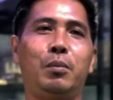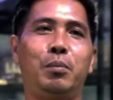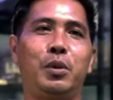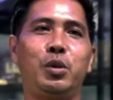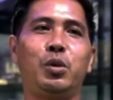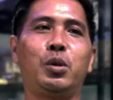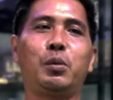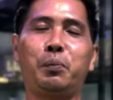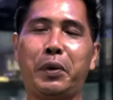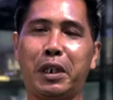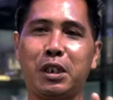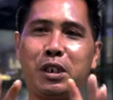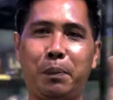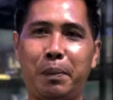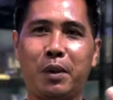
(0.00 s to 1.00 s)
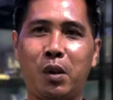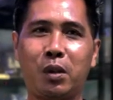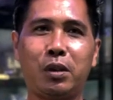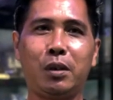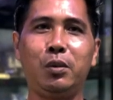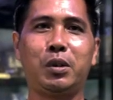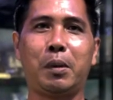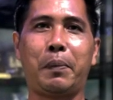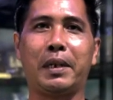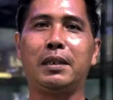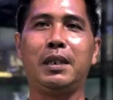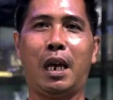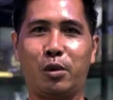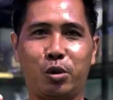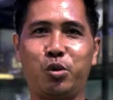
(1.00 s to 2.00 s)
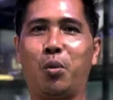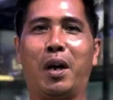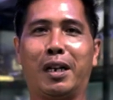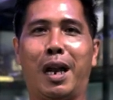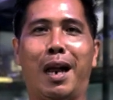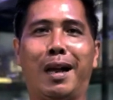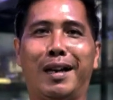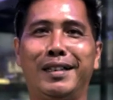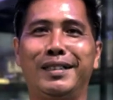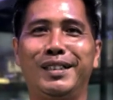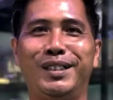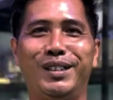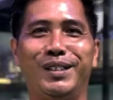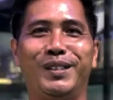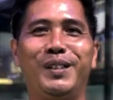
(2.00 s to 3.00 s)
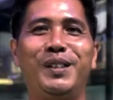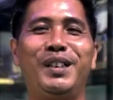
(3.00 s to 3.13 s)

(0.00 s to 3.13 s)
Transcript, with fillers: menurut versi penonton udah pasti harus juara kan gitu